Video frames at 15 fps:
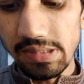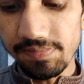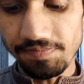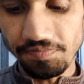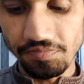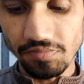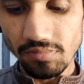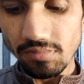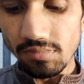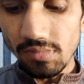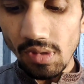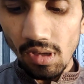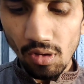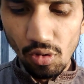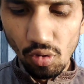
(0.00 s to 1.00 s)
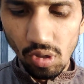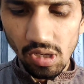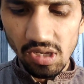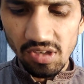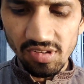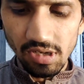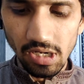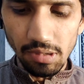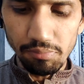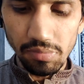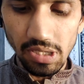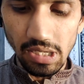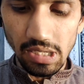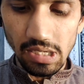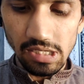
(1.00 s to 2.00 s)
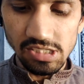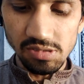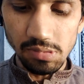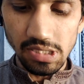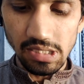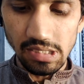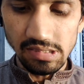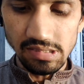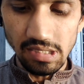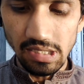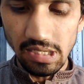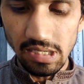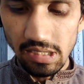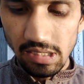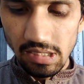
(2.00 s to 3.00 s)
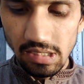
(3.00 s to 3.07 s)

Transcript: क्योंकि ये स्क्रब भी है ना इसमें इसलिए